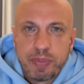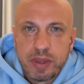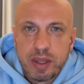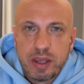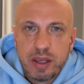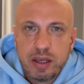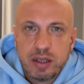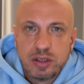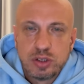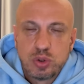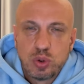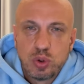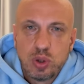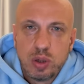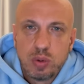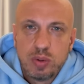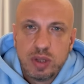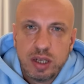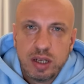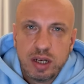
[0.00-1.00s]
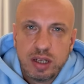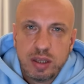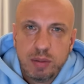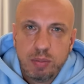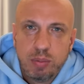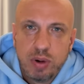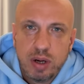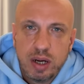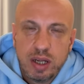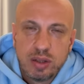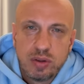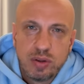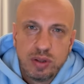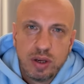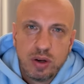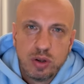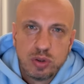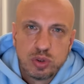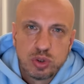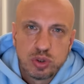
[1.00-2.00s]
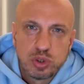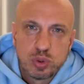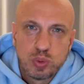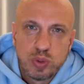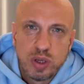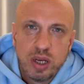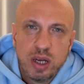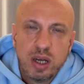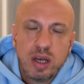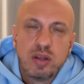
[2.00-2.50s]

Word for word: e, źródeł Daniel Dibua, Antoniego Joshua,